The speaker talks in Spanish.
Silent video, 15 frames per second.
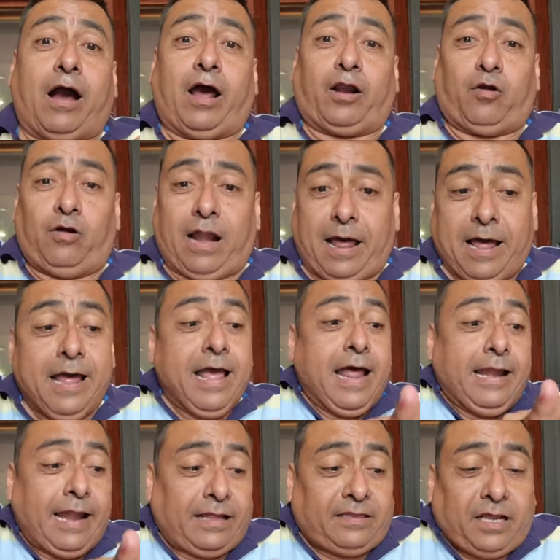Agarró la,
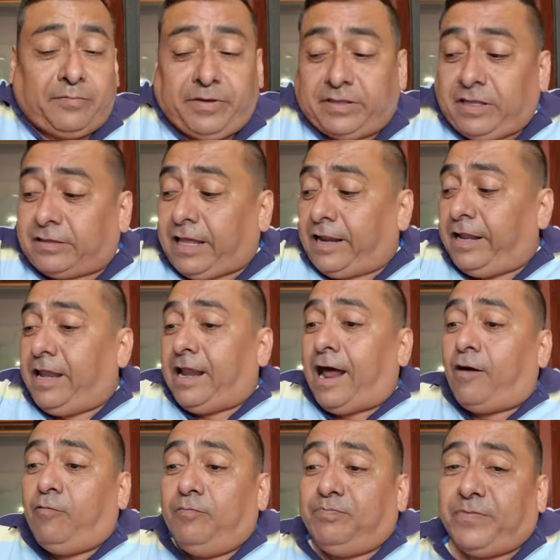la cerveza
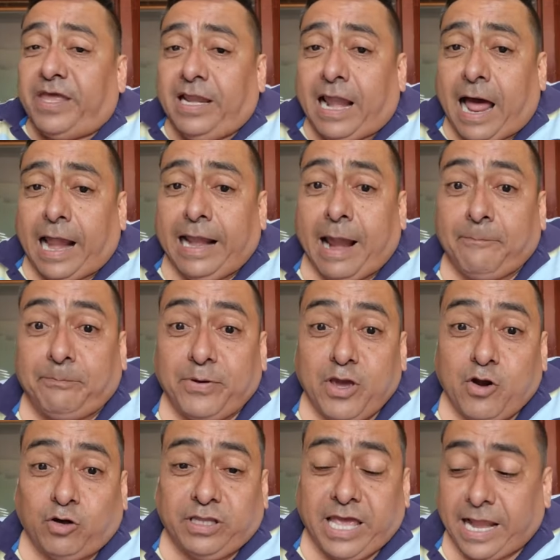Tanislau y la, la
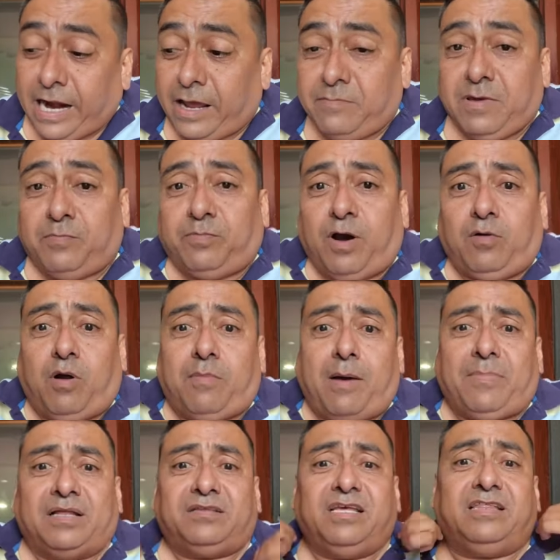dijeran en mi pueblo,
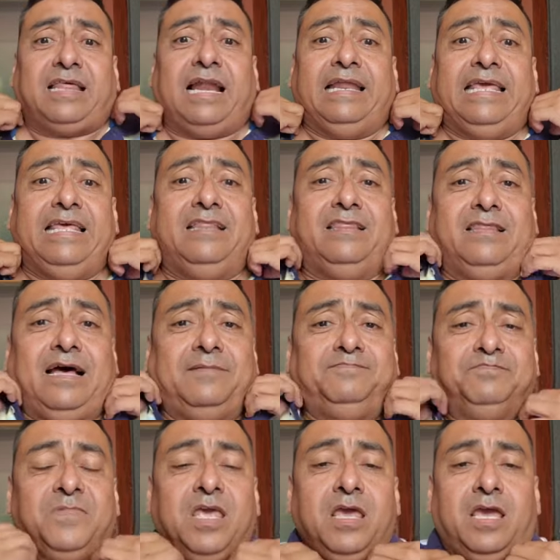mamacita linda.
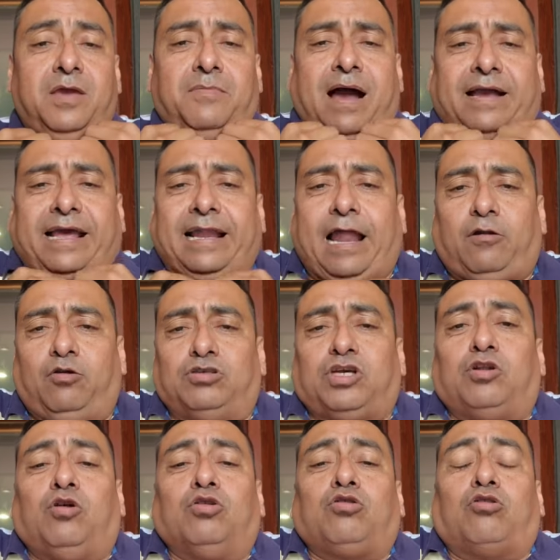Y más que en la
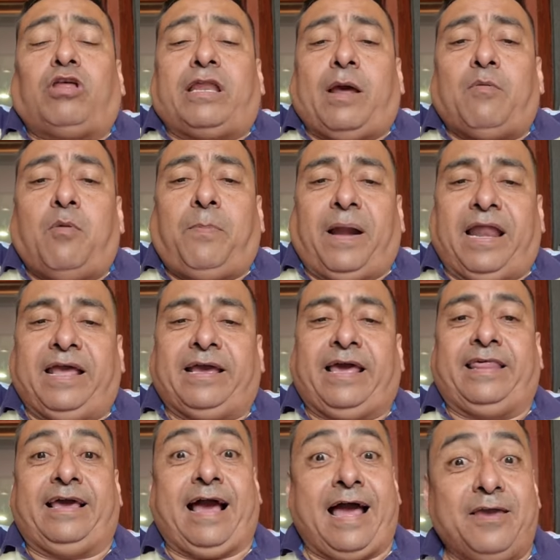noche nosotros teníamos
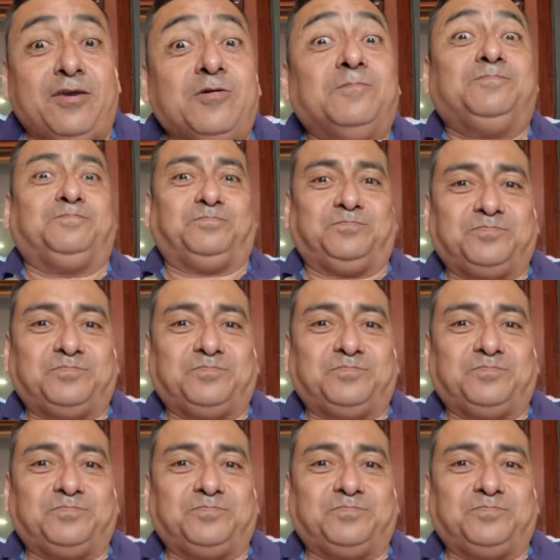palenque de gallo.